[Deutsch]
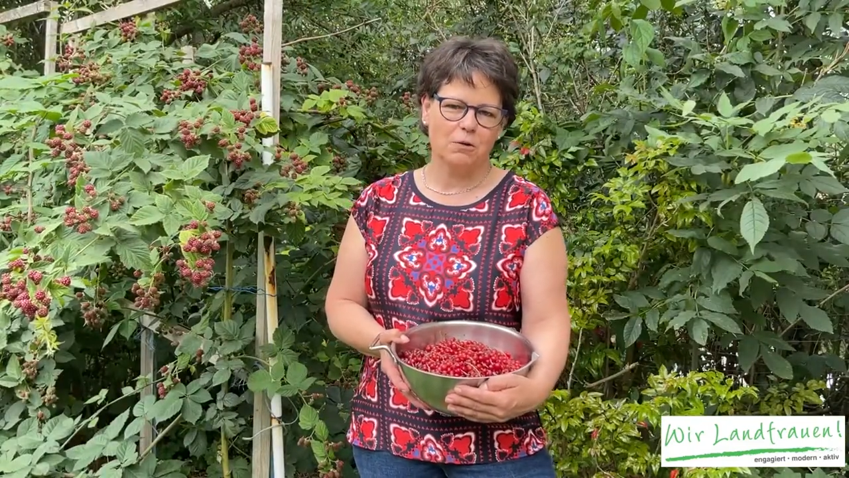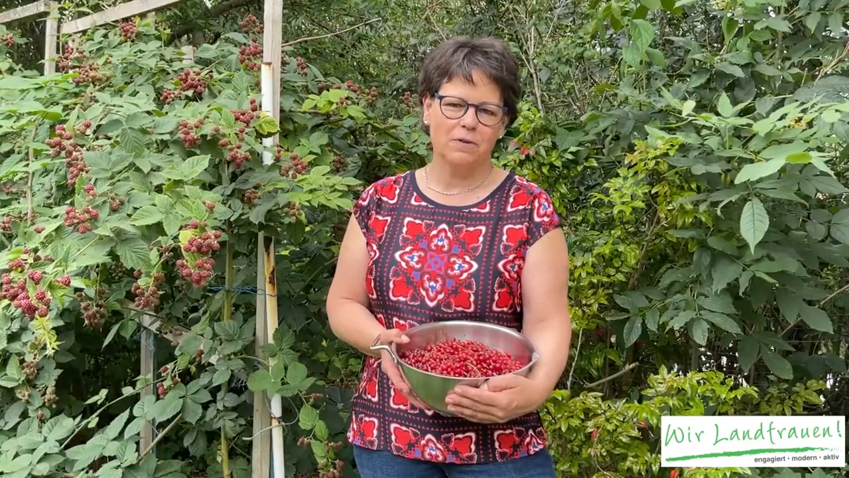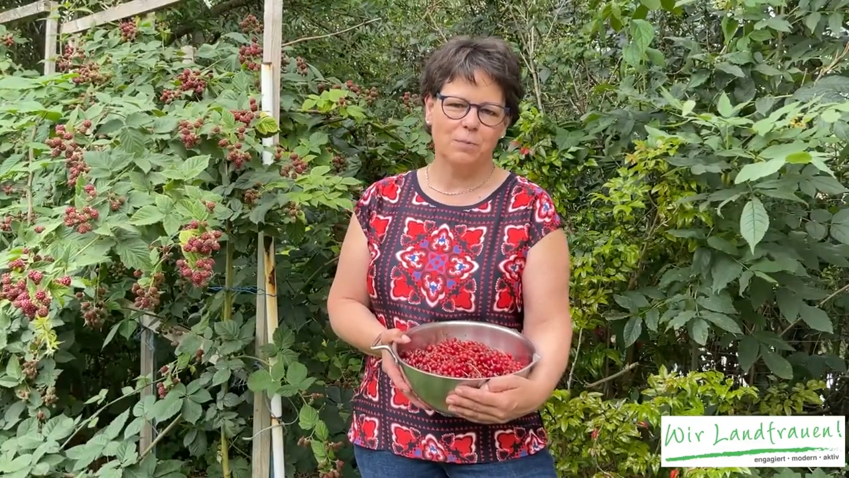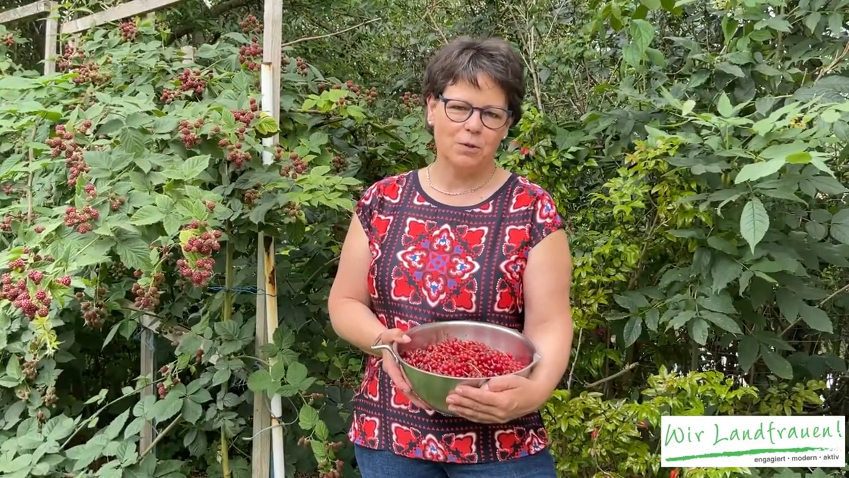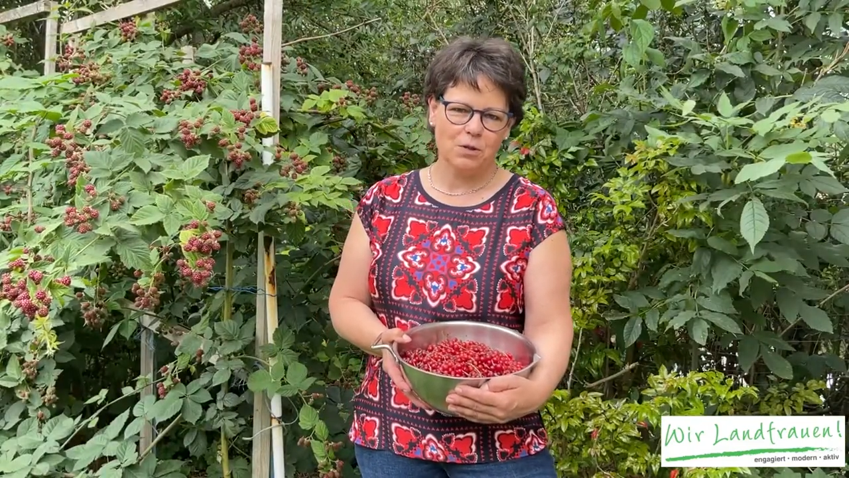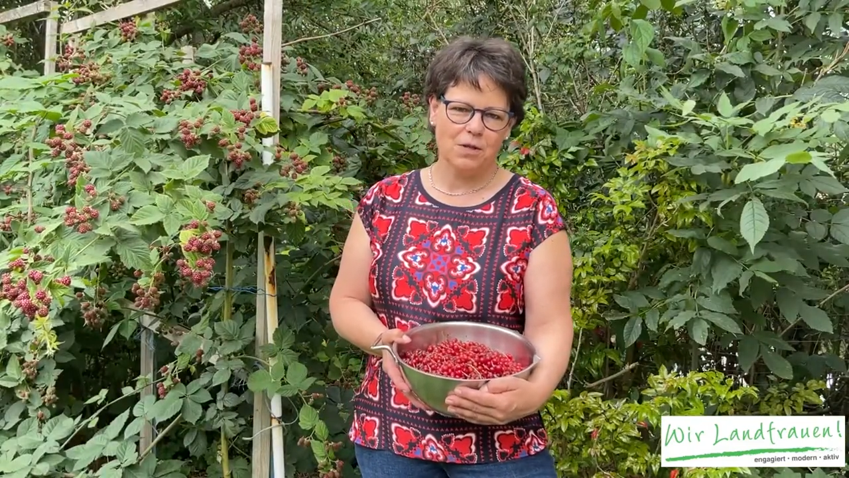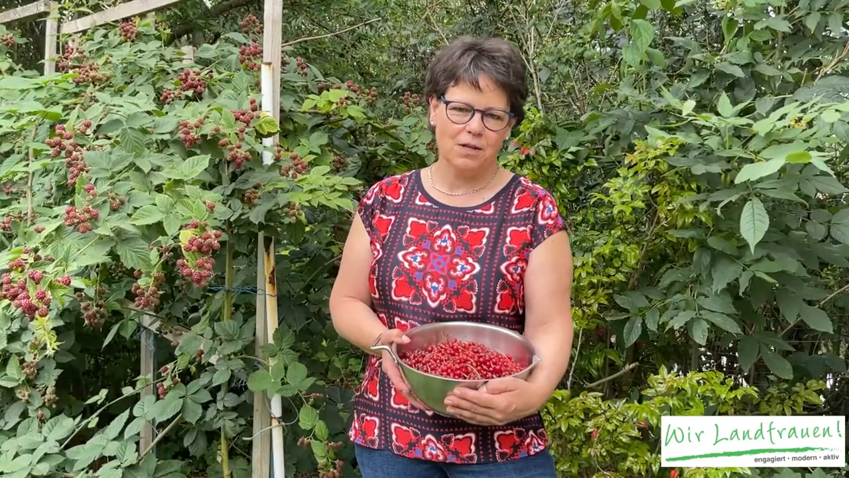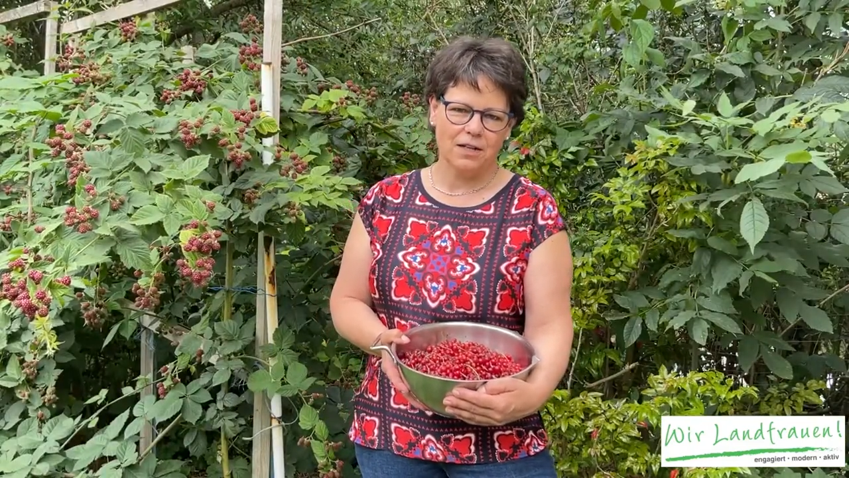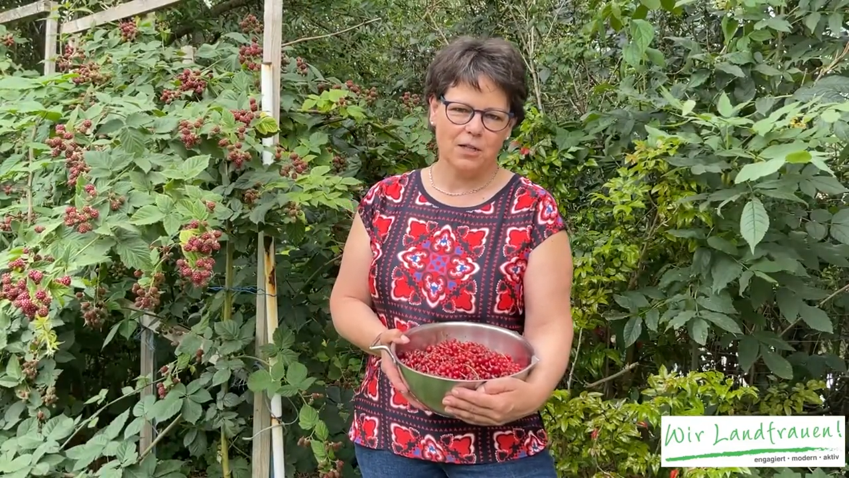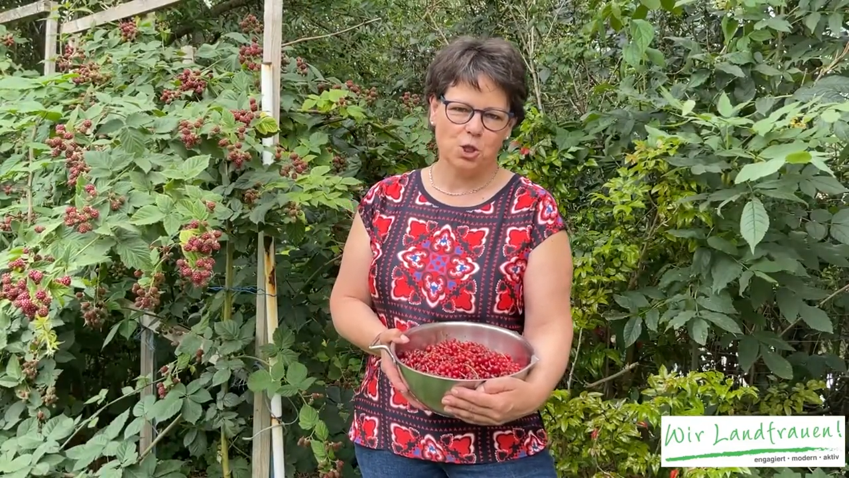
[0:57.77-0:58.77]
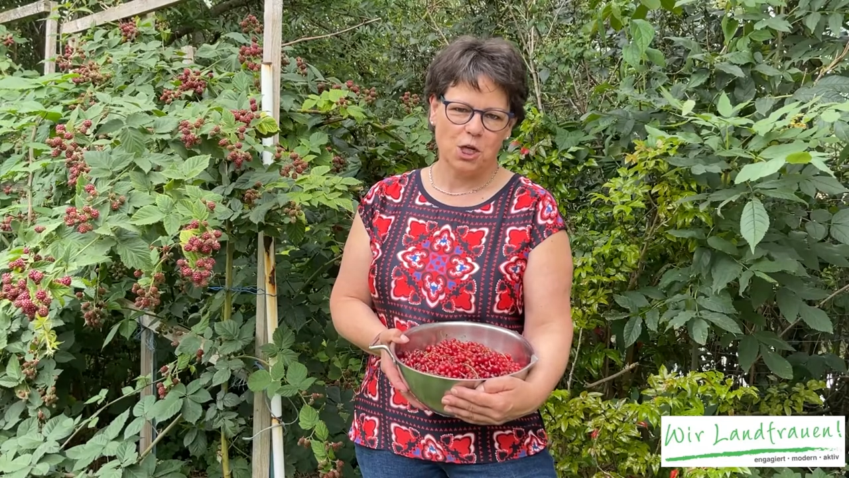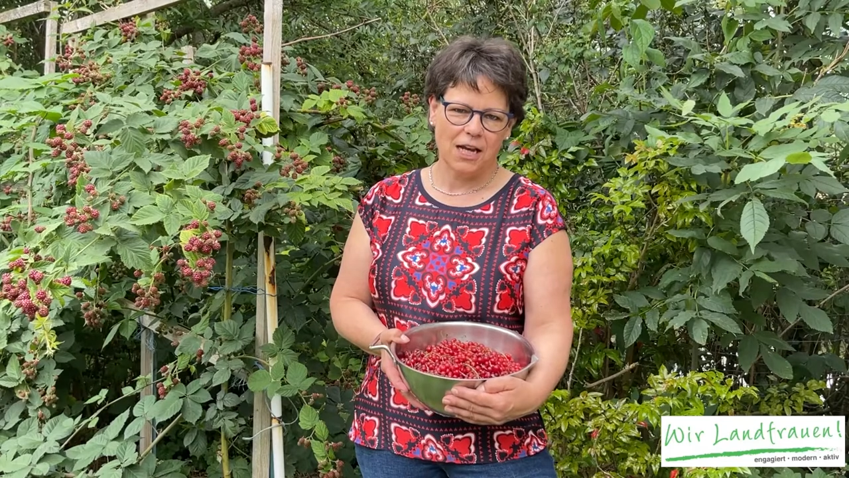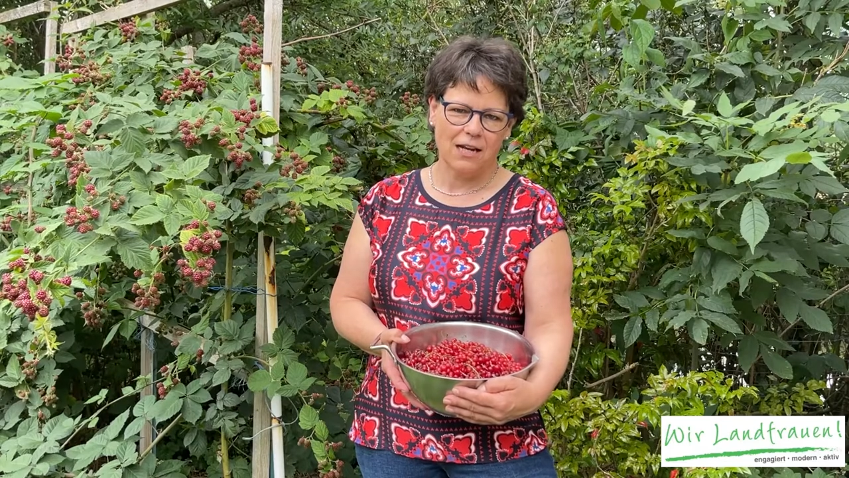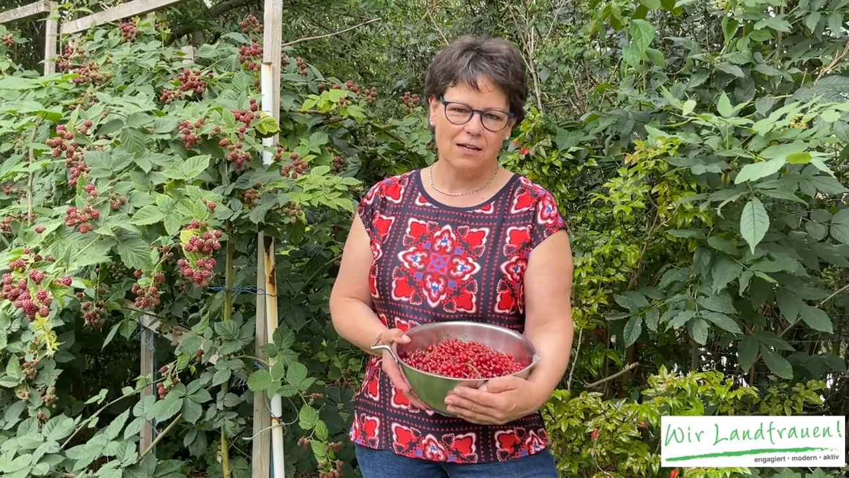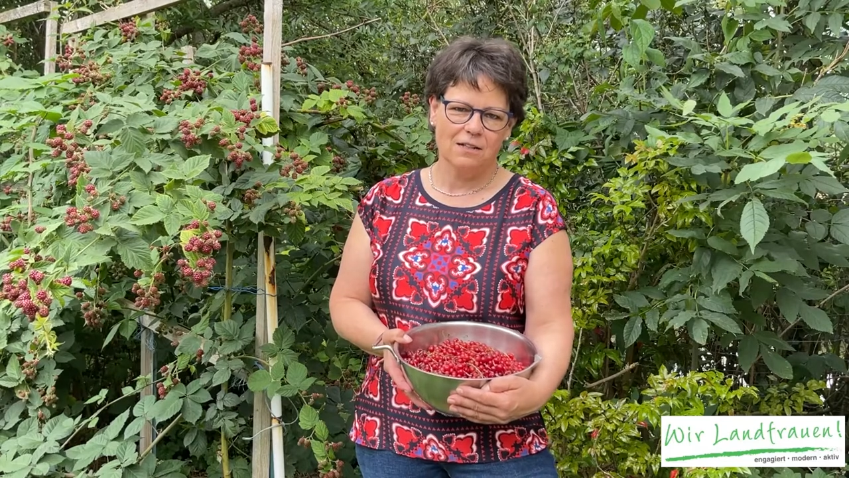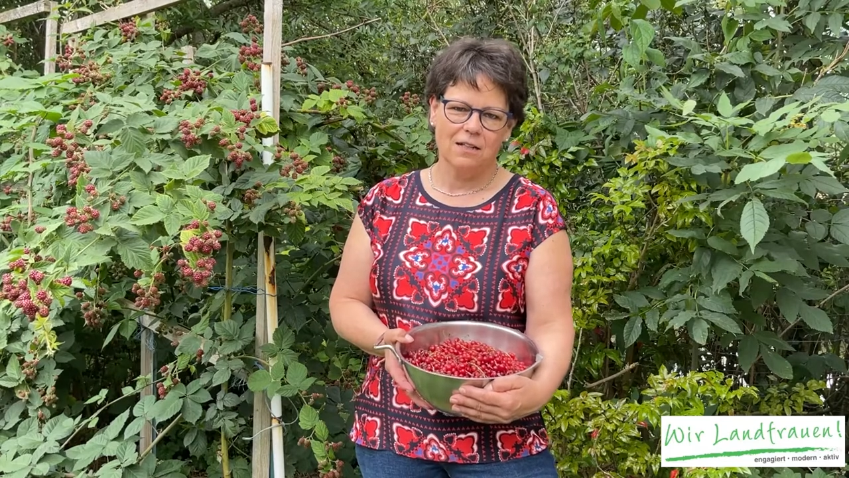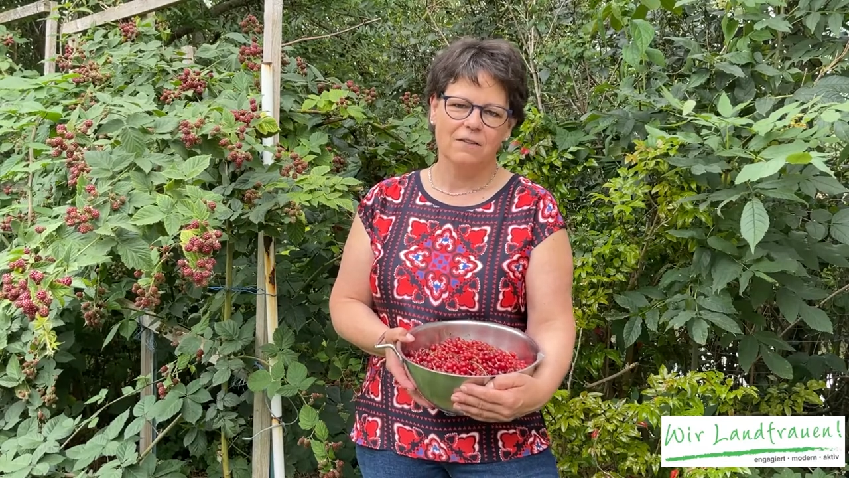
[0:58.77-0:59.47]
wie benutze ich einen Schäler,